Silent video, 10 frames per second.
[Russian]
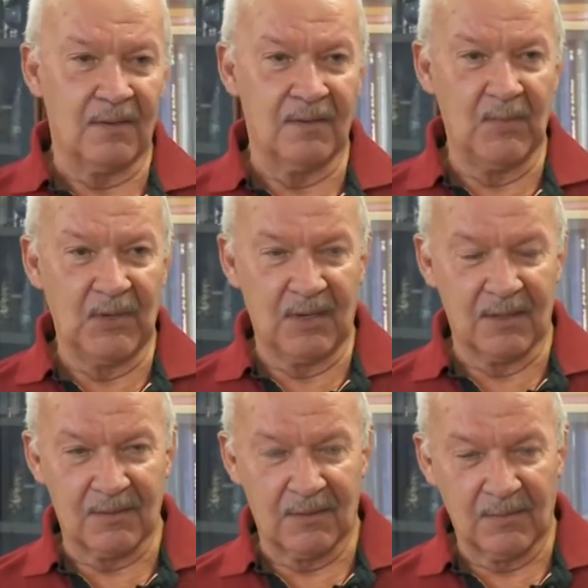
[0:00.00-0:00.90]

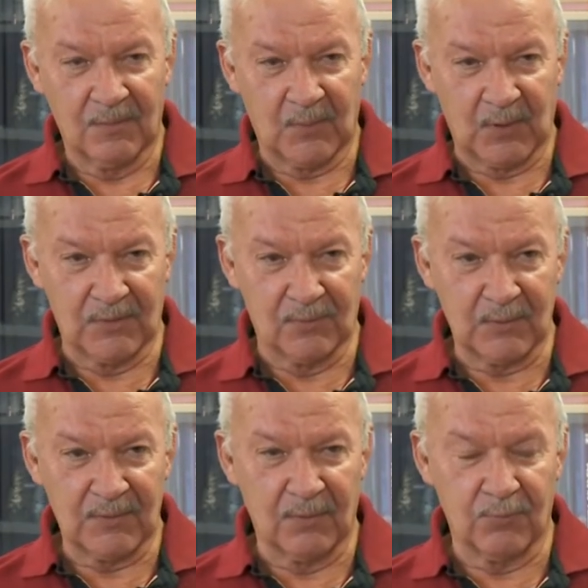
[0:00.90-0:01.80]
изменились
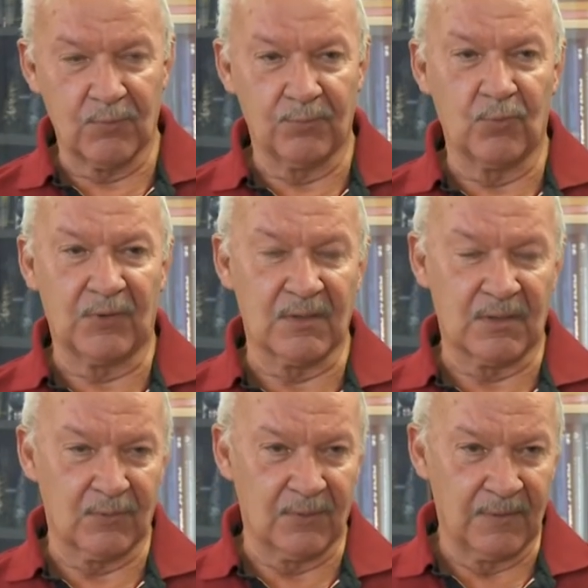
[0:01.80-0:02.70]
производства, ну, многих
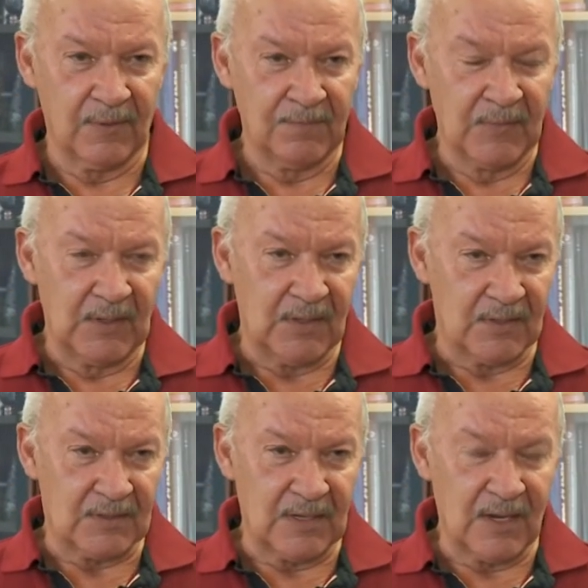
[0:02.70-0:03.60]
заводов
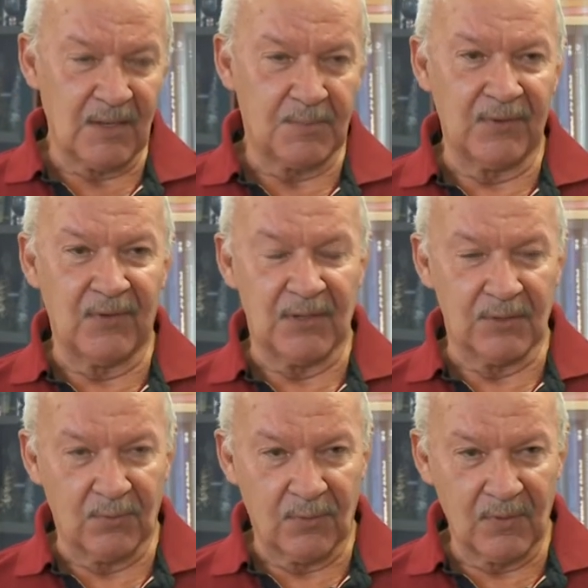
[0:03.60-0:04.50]
не стало,
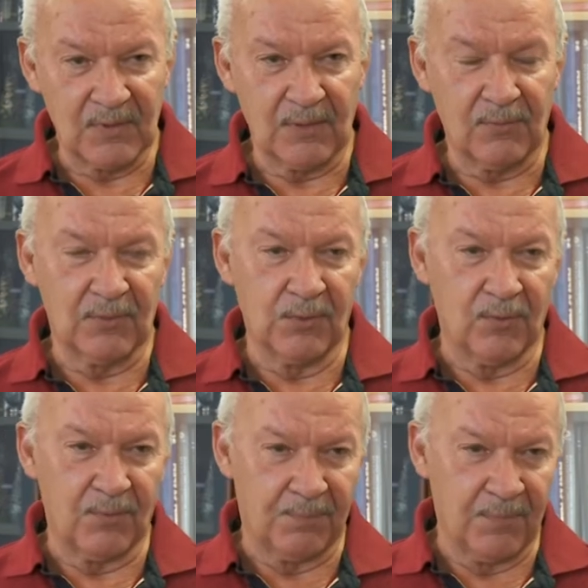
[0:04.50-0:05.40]
появились новые заводы,
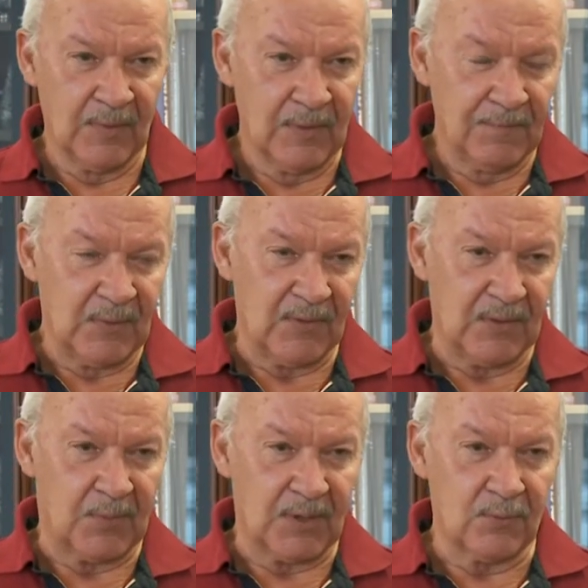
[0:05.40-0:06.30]
новые
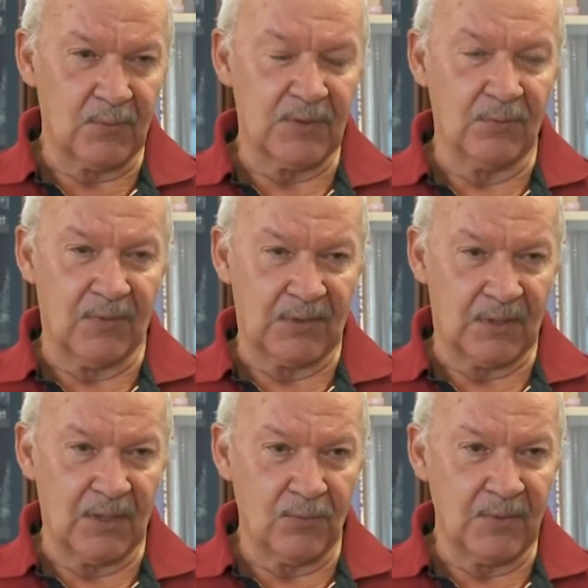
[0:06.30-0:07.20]
виды продукции, новые
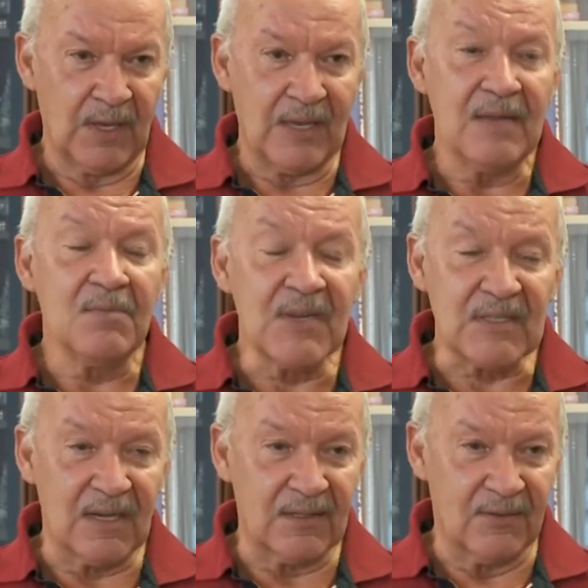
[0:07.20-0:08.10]
технологии. И мы,
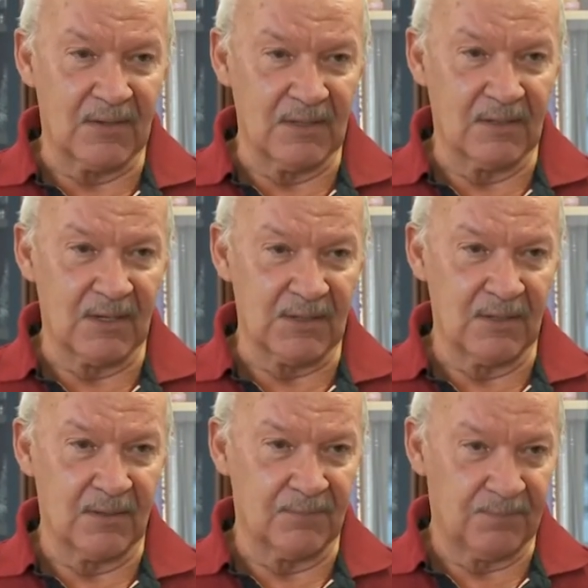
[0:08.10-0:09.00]
соответственно,
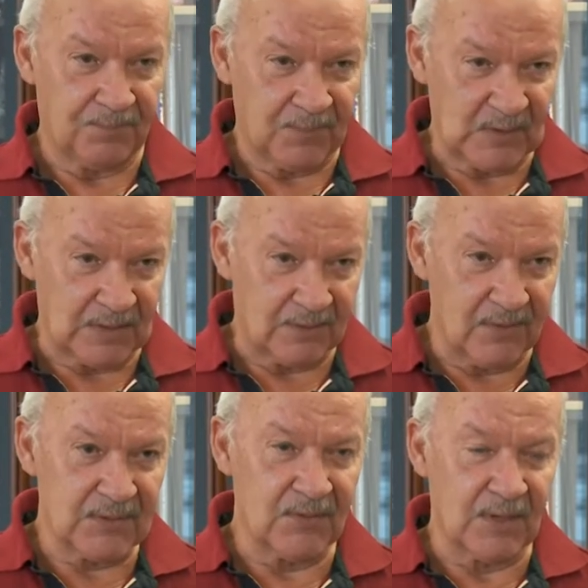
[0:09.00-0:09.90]
должны
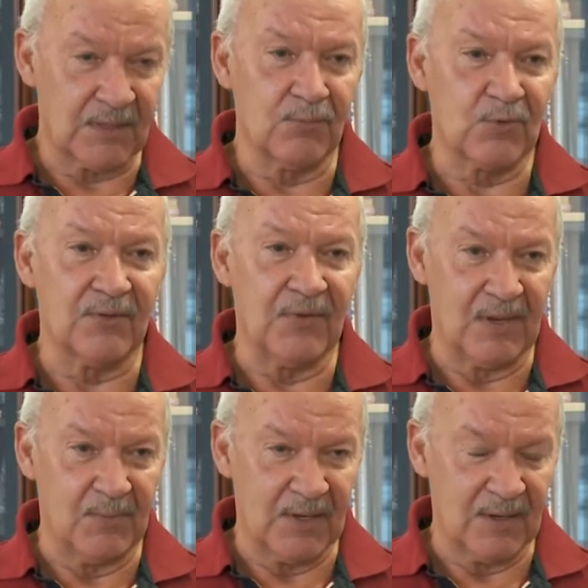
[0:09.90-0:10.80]
соответствовать этому же
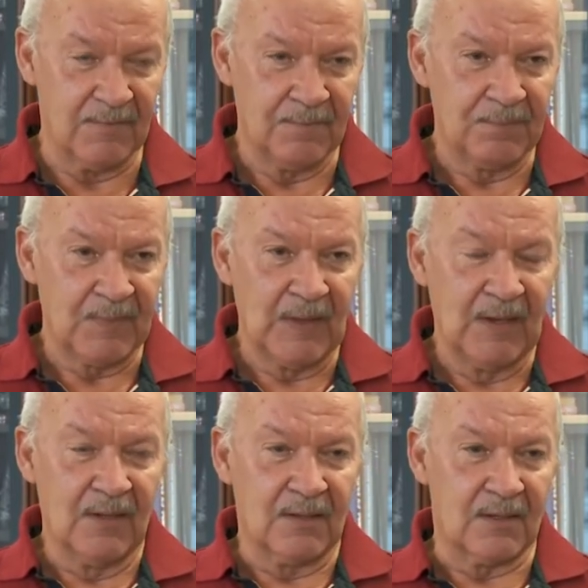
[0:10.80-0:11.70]
времени.
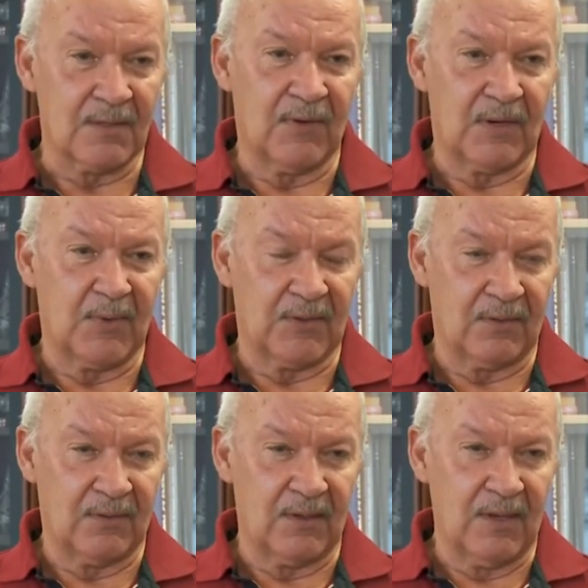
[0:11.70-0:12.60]
Должны
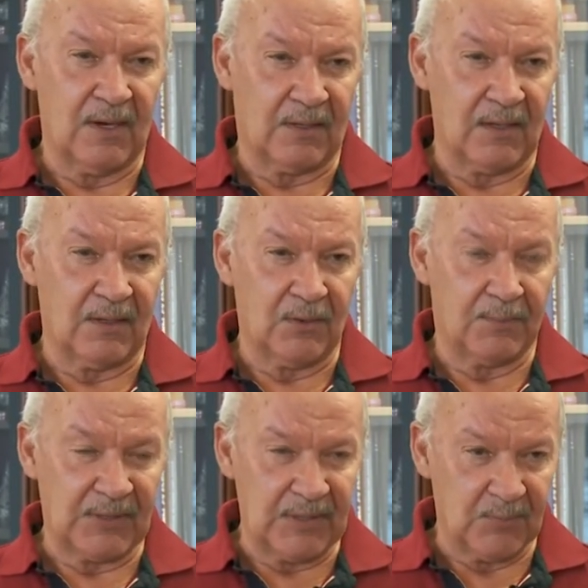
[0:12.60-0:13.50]
вырабатывать
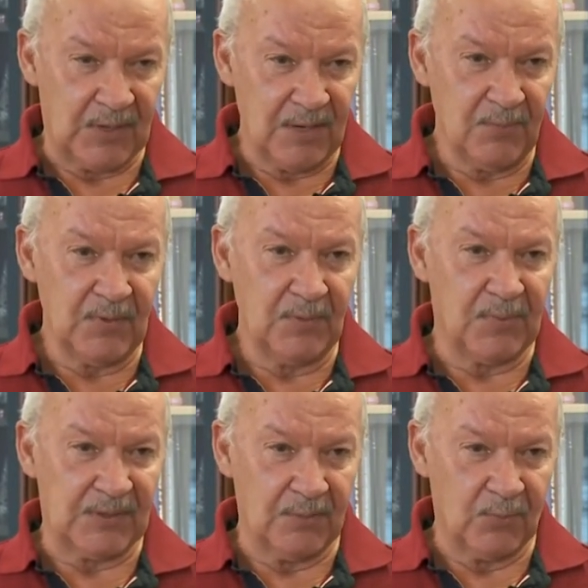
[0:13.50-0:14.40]
электроэнергию по тем требованиям,
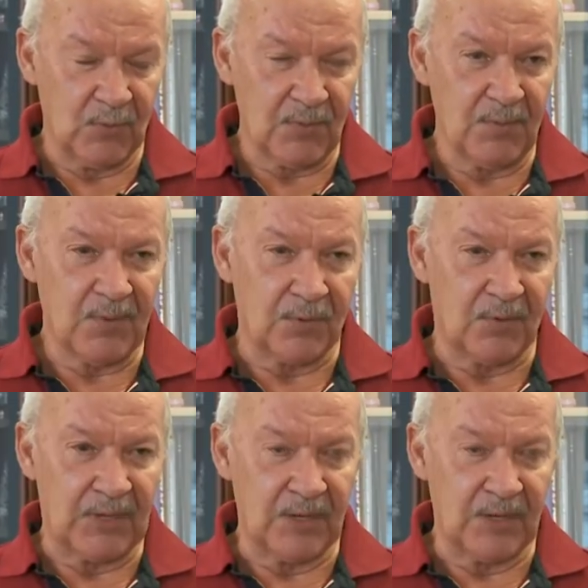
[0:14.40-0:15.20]
по тем нормам, которые